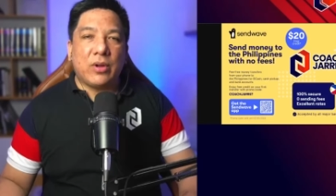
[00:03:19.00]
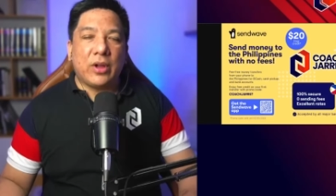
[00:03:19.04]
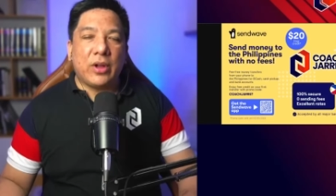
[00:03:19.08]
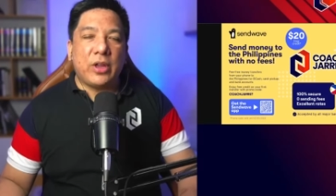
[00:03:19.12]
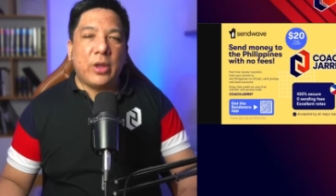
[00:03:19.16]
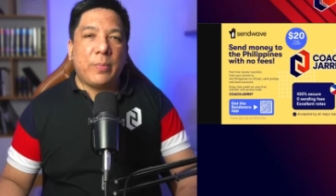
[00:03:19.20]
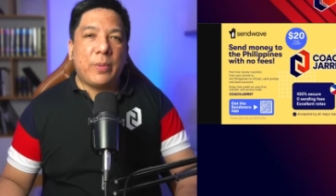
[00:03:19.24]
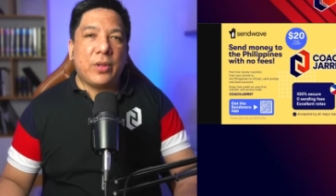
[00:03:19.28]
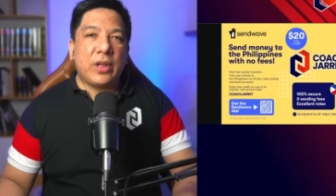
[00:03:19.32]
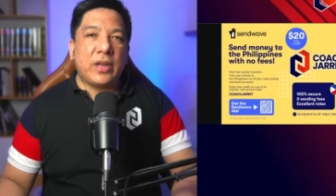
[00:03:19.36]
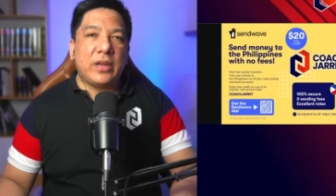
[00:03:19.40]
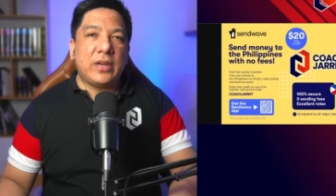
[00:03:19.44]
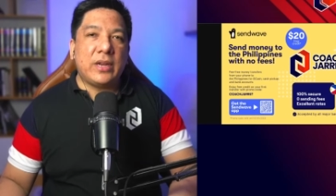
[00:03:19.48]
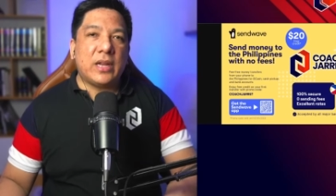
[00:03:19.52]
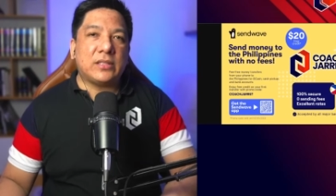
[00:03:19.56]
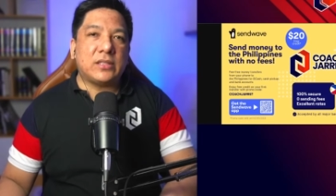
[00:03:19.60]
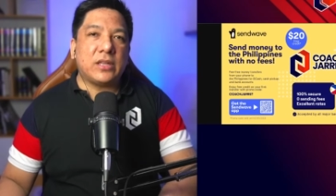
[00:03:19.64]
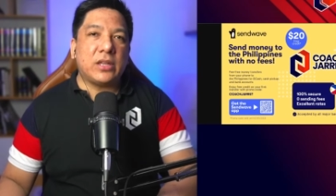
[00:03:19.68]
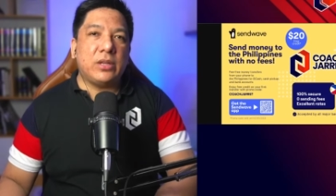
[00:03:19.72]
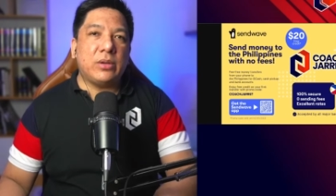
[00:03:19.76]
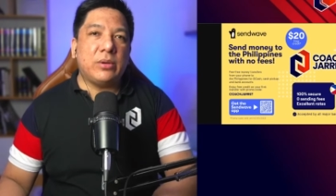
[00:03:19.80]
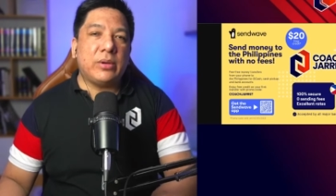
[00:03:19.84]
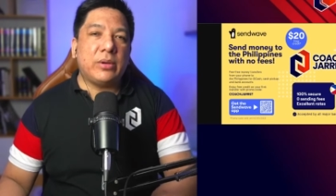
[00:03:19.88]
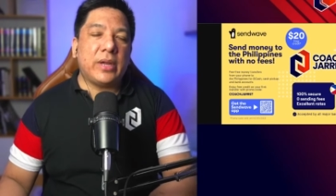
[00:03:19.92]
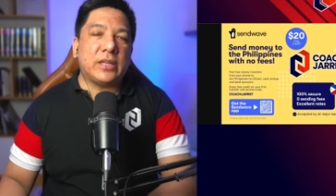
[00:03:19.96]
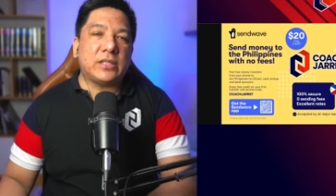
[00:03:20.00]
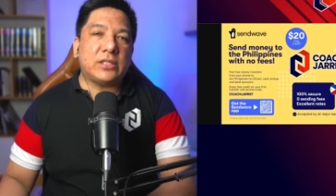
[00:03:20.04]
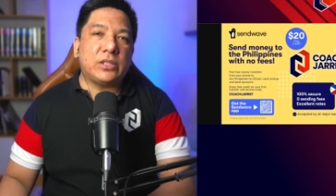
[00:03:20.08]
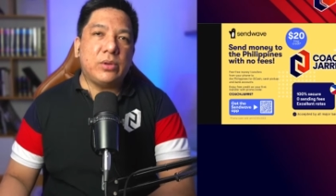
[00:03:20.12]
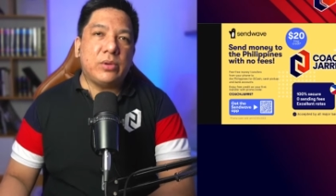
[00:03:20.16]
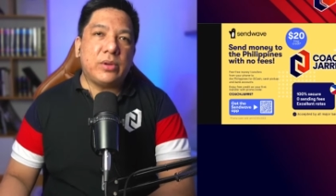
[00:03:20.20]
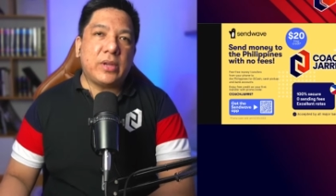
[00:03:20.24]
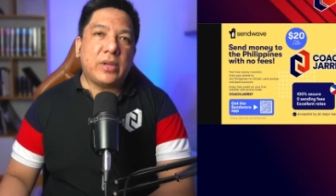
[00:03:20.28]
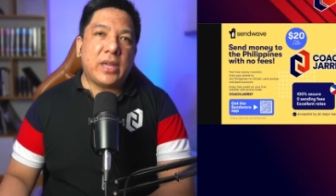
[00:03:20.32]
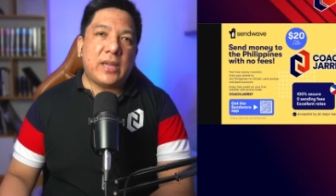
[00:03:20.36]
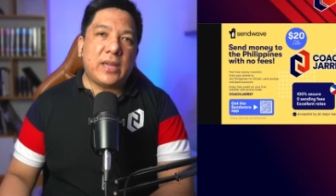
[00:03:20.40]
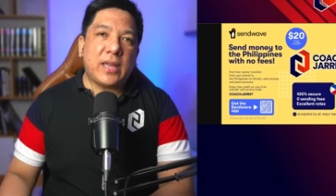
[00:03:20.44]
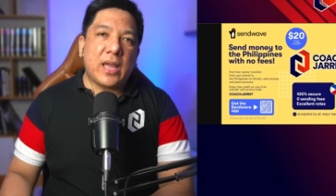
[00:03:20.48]
kayo po ay nasa US,
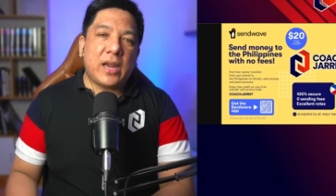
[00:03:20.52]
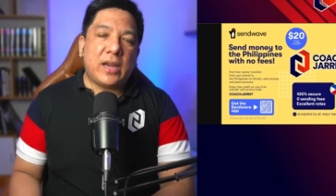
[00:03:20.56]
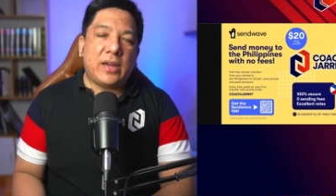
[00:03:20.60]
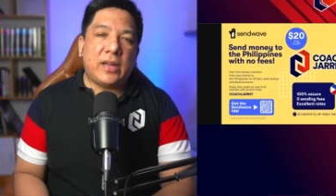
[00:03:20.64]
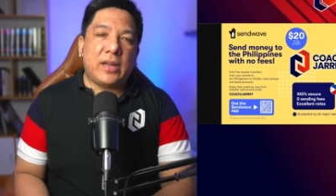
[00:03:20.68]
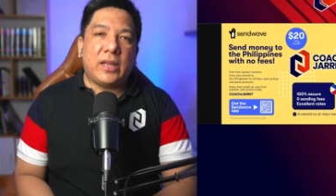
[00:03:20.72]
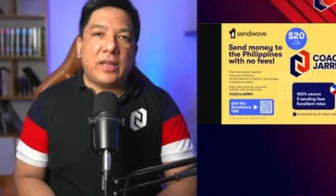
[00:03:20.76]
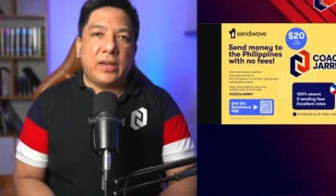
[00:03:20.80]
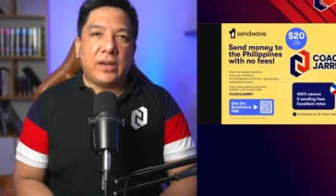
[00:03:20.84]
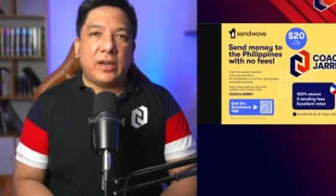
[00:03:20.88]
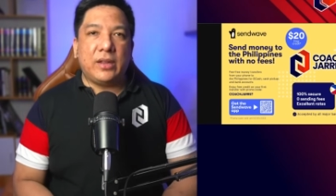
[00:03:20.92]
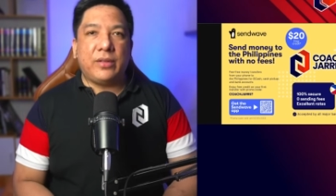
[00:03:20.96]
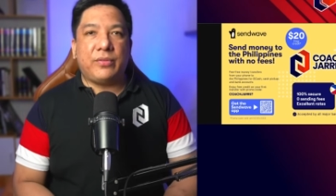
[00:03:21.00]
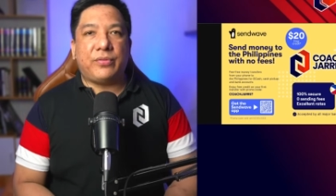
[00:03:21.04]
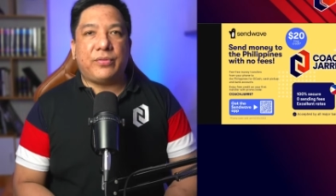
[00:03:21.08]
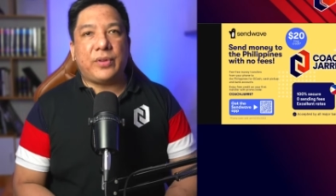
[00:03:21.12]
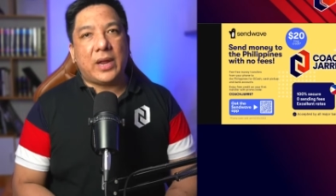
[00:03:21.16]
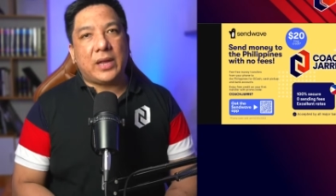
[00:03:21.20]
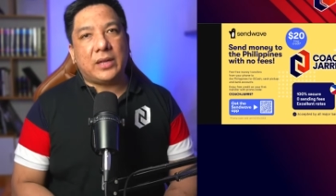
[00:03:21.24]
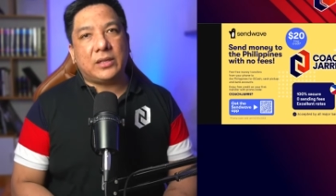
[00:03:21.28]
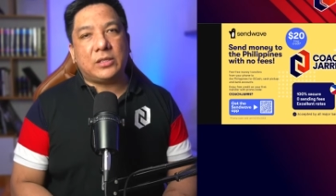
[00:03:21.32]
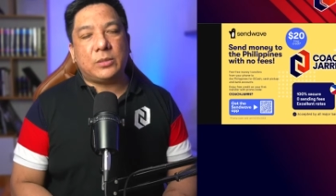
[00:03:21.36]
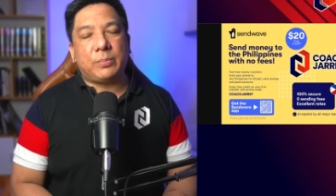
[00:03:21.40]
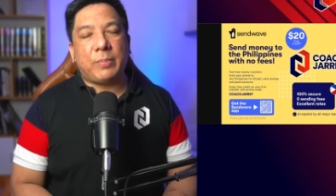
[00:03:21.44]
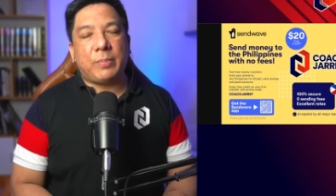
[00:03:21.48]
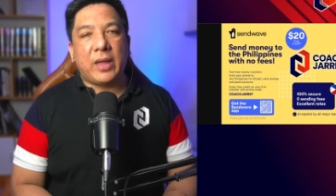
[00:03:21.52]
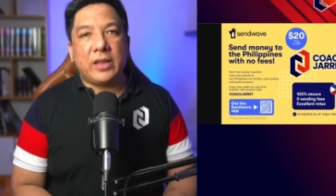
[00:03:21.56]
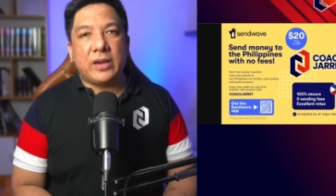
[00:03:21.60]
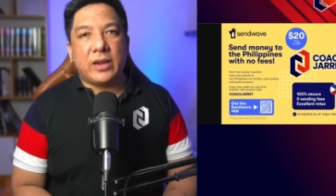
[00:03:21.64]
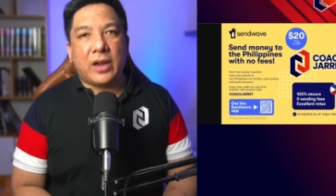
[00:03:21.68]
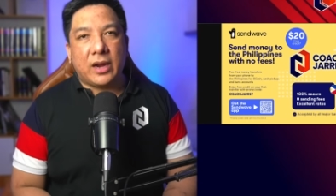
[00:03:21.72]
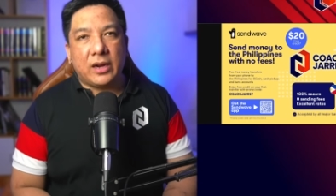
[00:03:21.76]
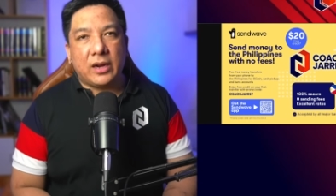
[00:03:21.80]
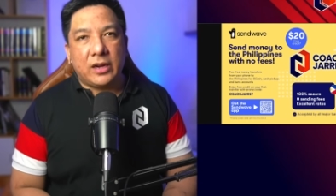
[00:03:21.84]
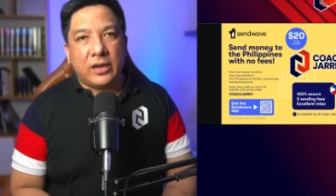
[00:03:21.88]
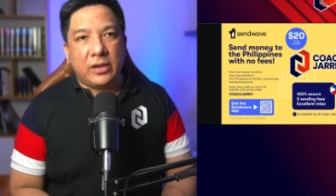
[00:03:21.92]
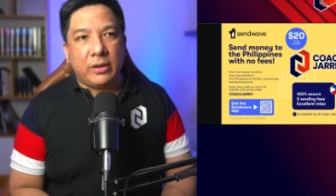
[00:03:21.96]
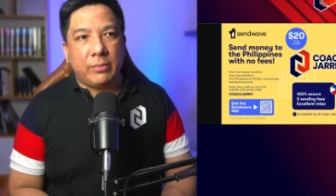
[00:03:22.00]
UK, Canada, Italy, France, Spain,
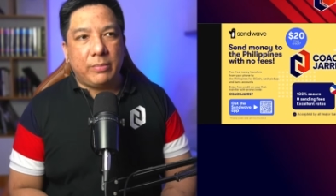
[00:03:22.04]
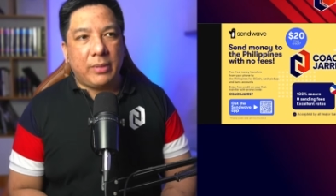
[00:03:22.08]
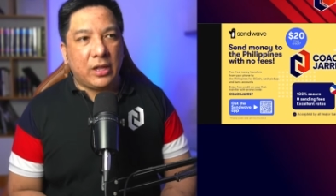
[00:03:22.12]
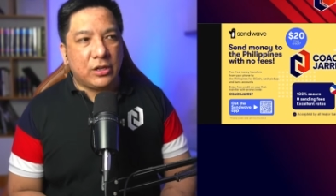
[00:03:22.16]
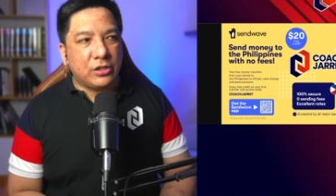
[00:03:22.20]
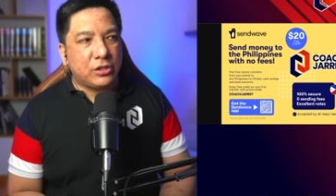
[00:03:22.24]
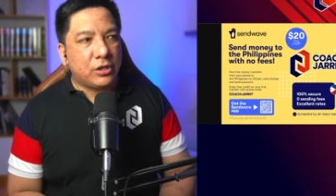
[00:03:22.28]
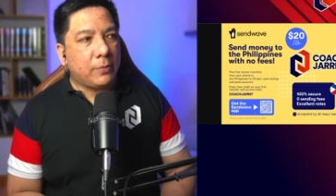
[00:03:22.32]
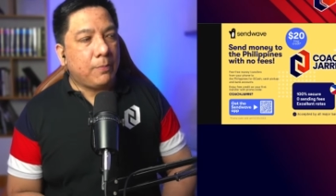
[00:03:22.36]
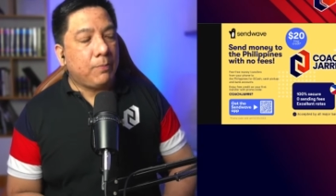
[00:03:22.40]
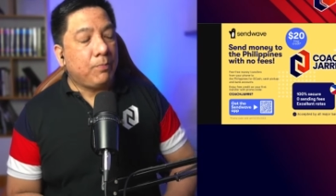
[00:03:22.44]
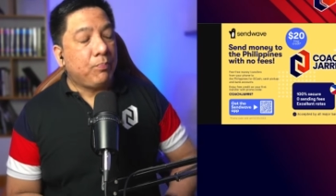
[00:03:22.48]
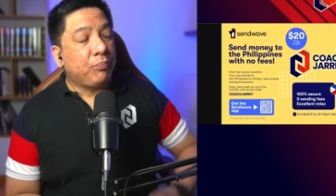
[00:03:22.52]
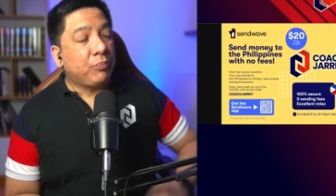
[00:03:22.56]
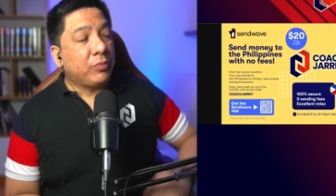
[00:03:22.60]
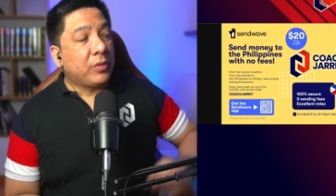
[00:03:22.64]
Ireland, and Belgium,